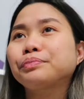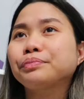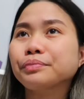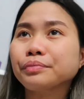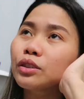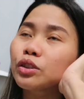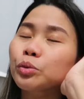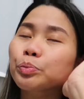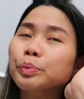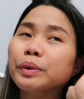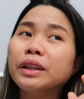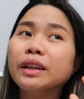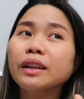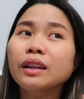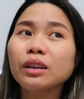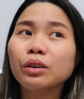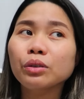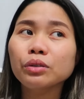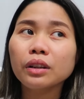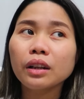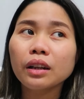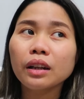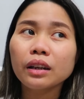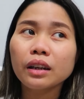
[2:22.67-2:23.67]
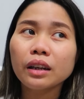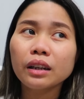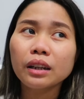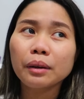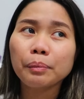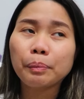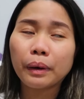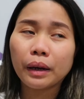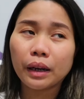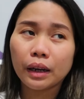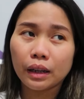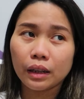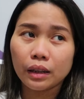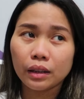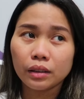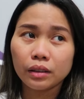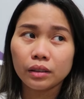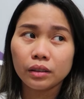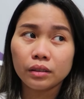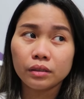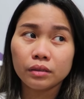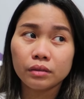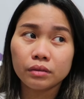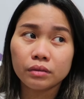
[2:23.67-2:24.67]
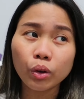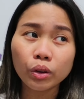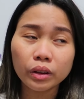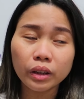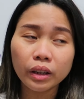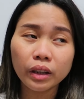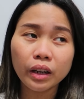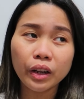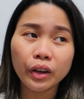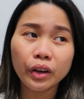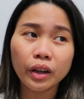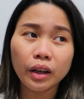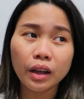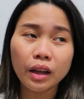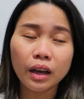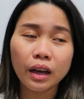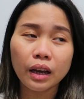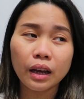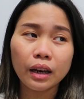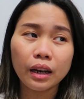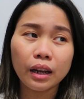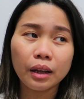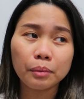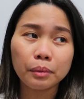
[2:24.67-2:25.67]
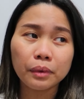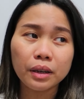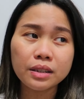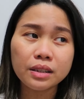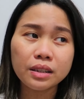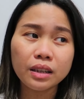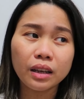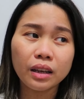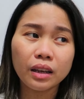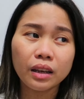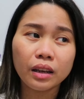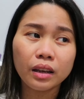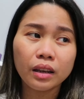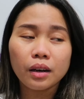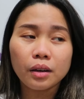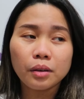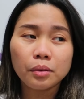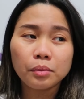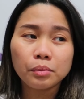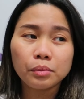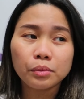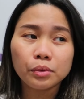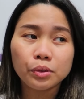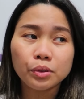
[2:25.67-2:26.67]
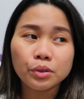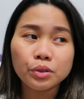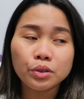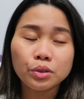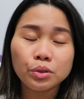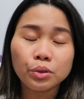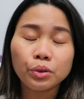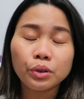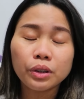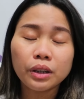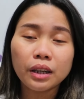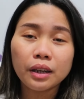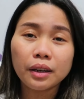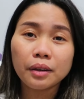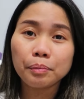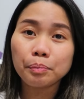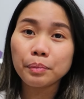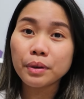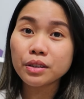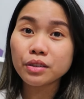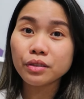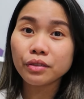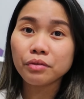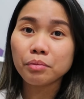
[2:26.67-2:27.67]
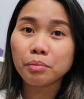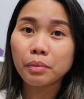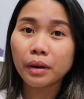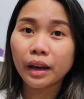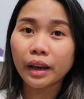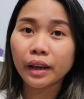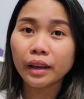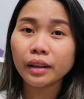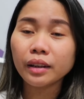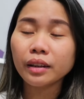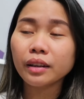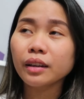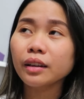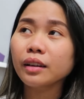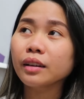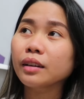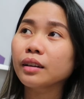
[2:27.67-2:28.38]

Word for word: So, pinili ko talaga na parang konti lang nakakaalam kasi um, gusto ko ng peace of mind.